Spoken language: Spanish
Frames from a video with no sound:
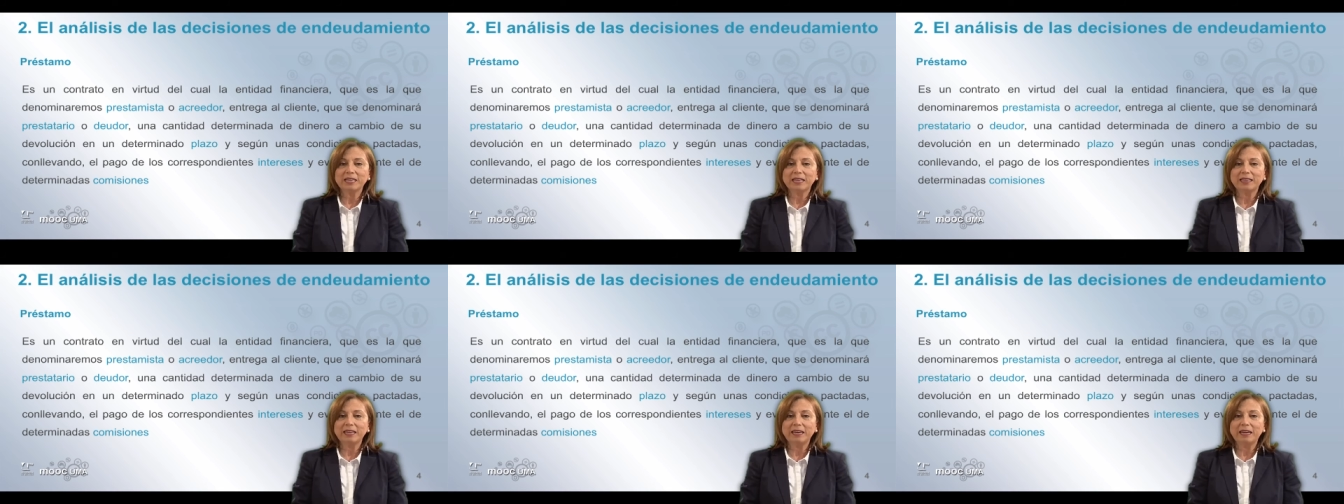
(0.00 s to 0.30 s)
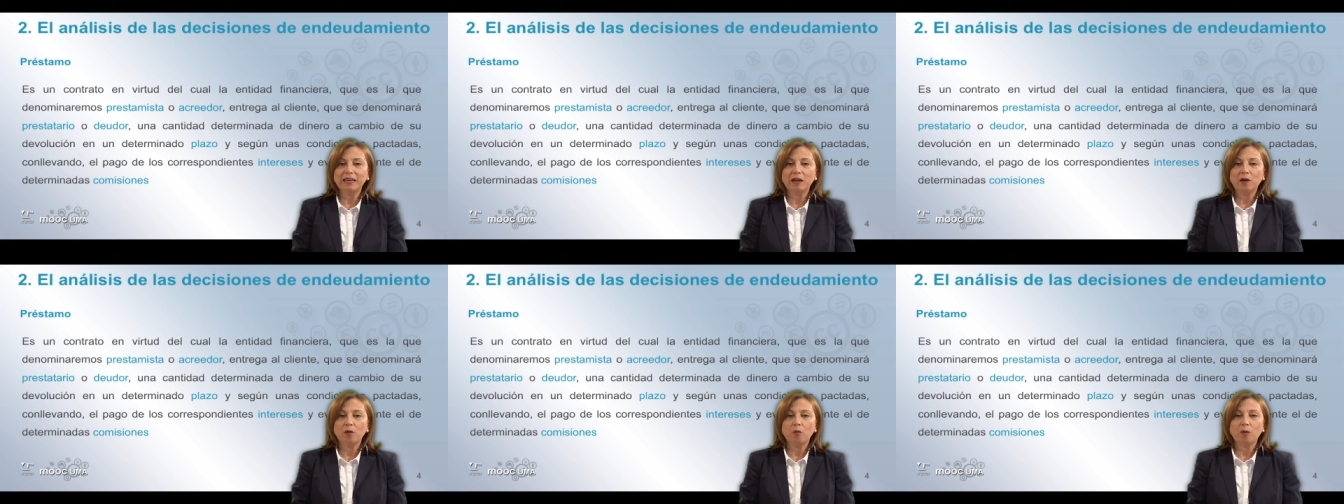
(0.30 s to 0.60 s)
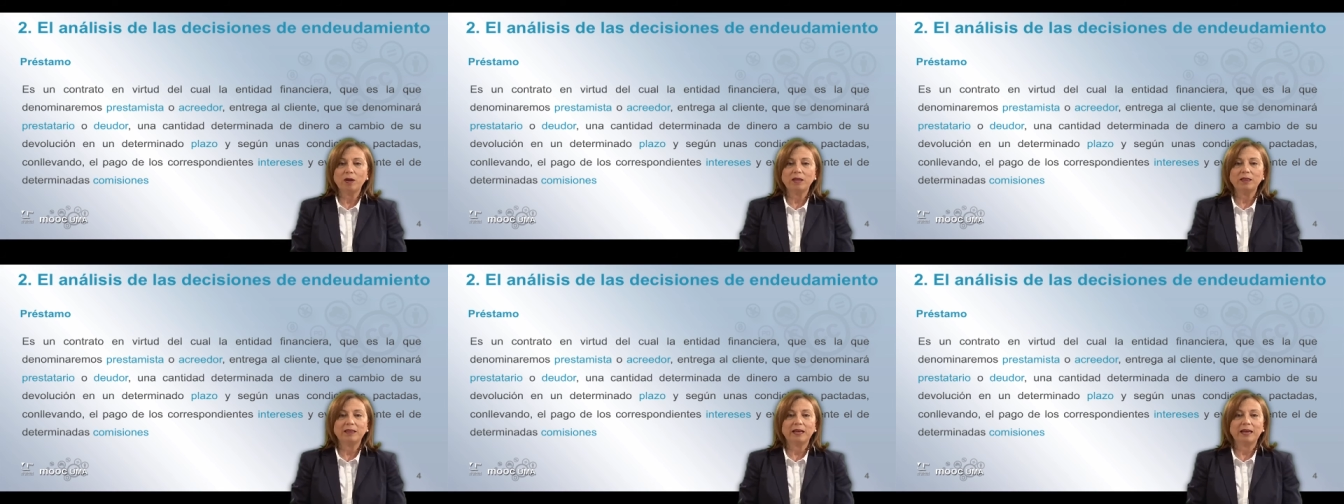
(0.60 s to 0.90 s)
a tener en
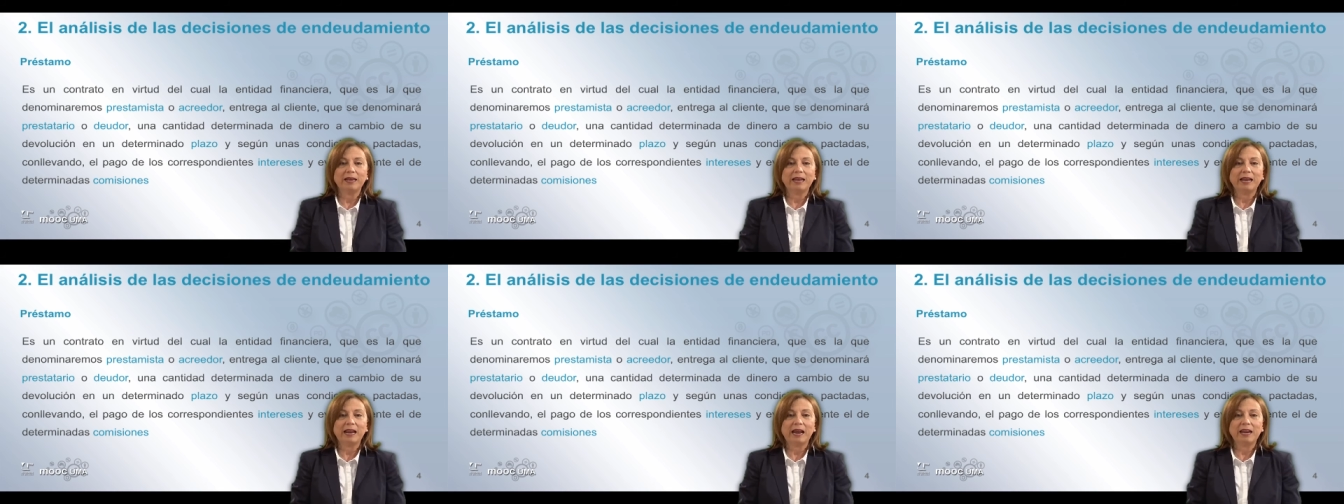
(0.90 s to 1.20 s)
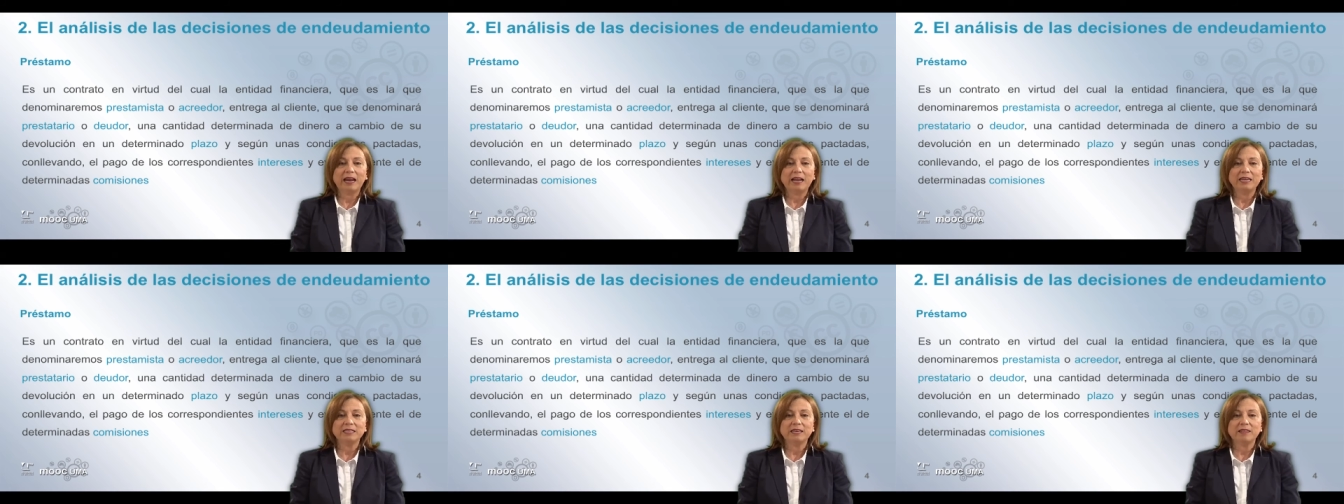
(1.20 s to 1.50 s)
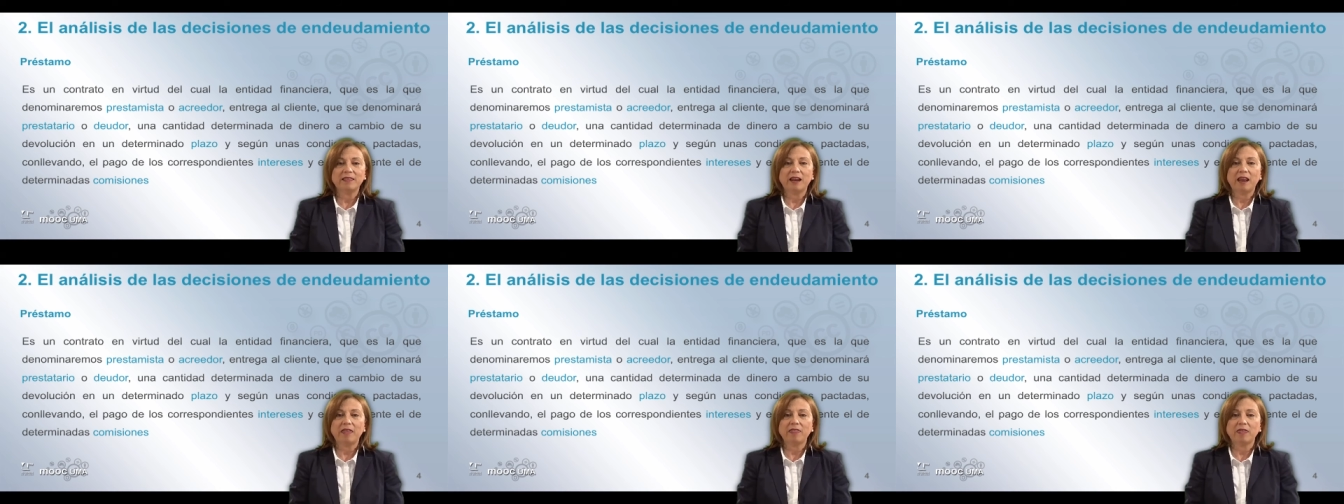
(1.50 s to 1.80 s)
cuenta en el análisis
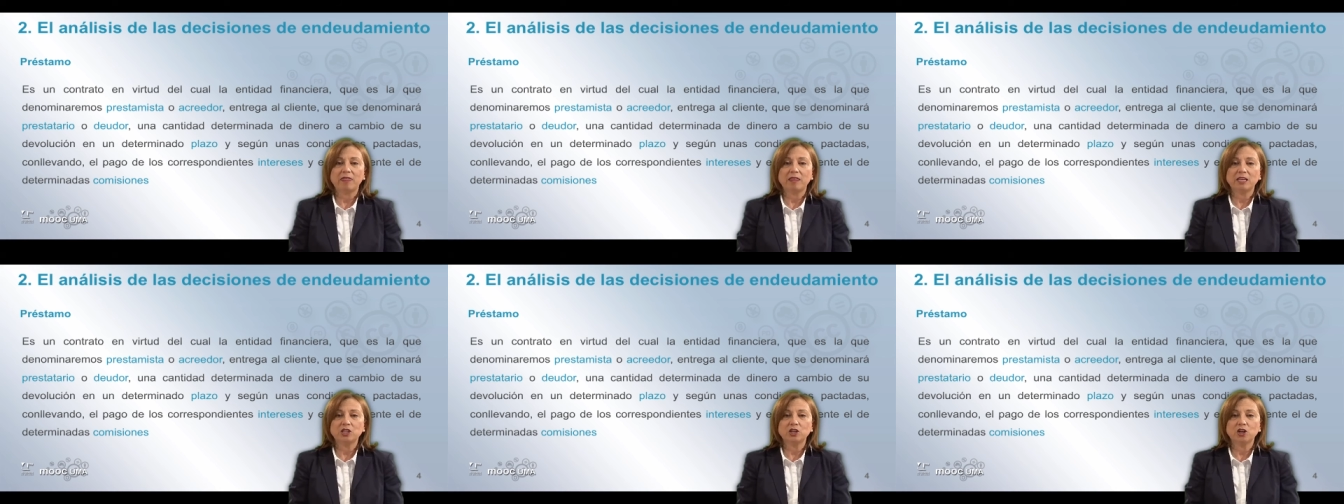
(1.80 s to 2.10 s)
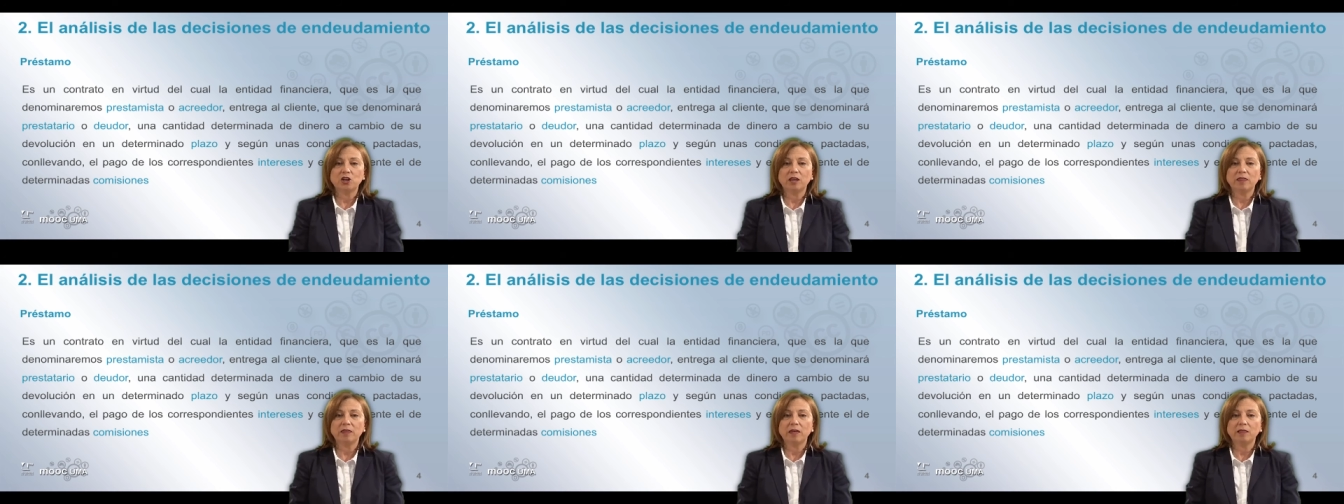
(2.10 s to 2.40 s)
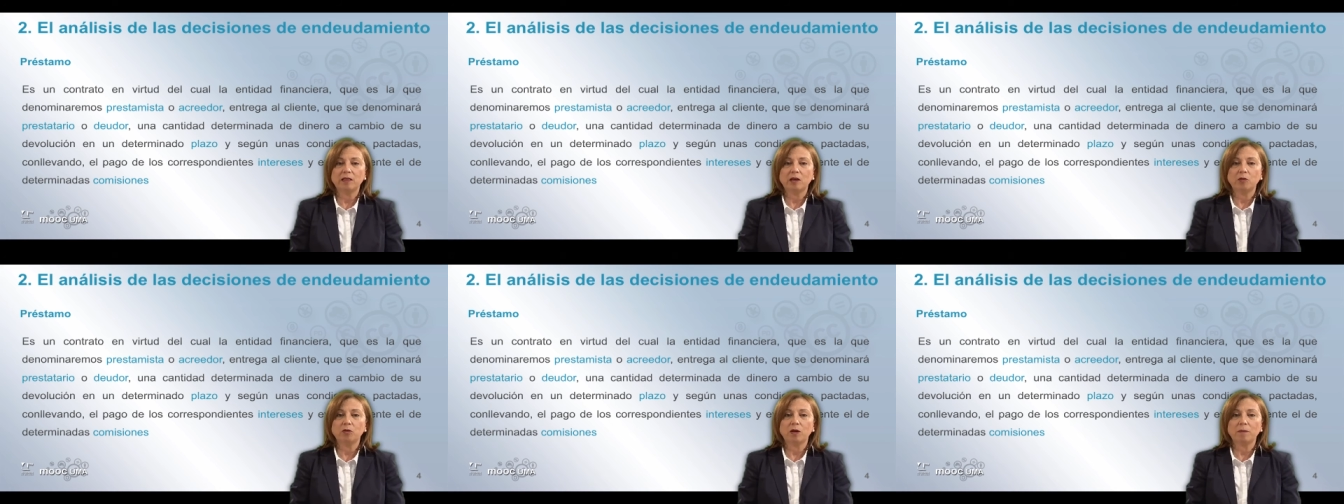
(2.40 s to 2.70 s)
de las decisiones de
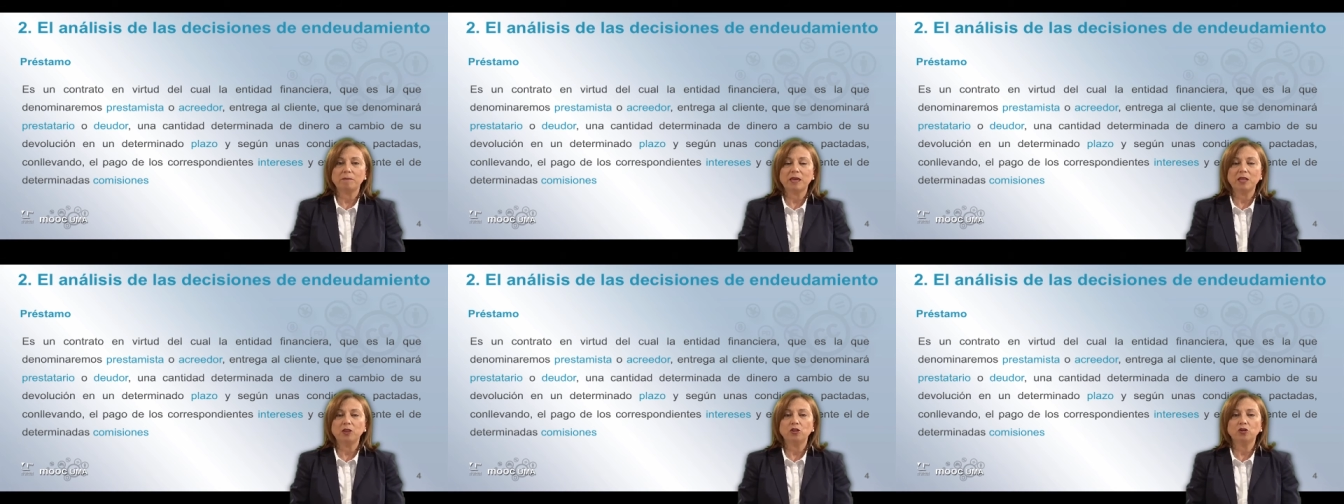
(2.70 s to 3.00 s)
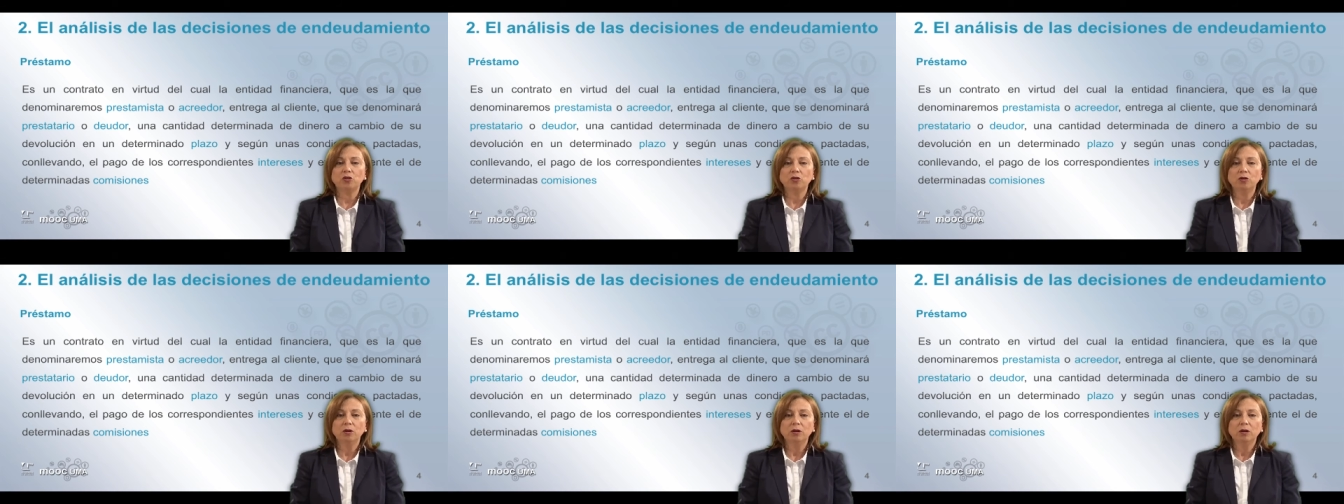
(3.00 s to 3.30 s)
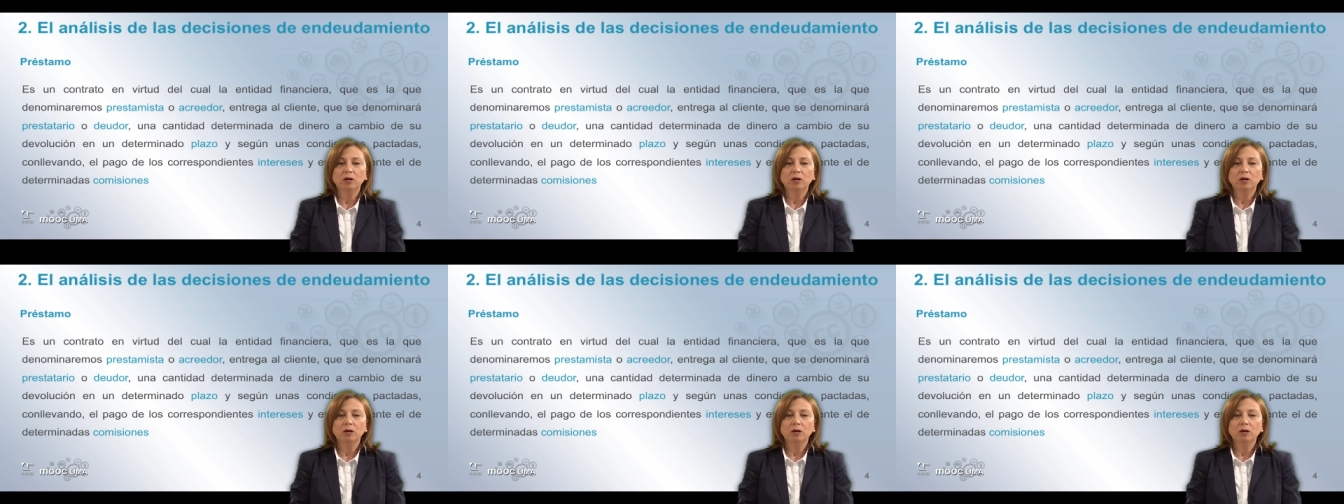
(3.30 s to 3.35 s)
endeudamiento,